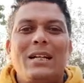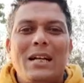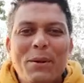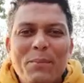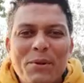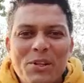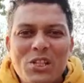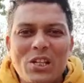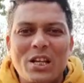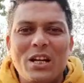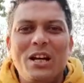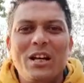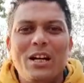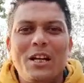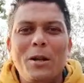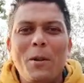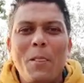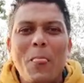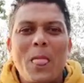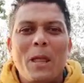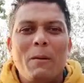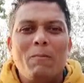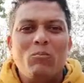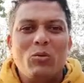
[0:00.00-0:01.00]
नमस्कार
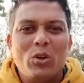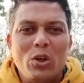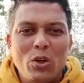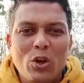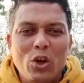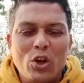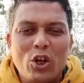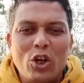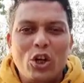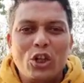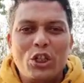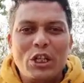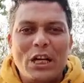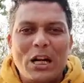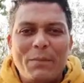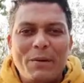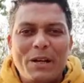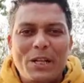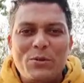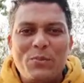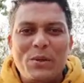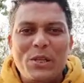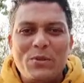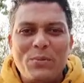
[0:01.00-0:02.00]
लो कॉस्ट
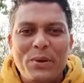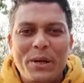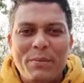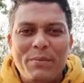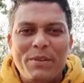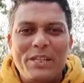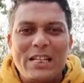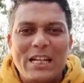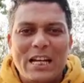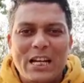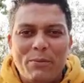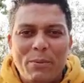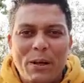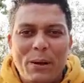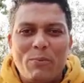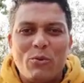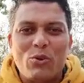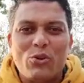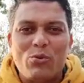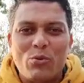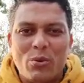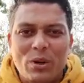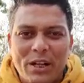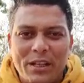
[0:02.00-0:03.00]
एडवांस फिश फार्मिंग चैनल में
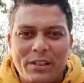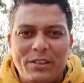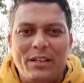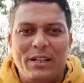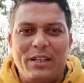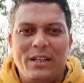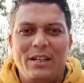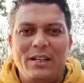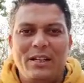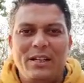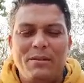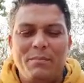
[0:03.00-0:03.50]
आपको स्वागत है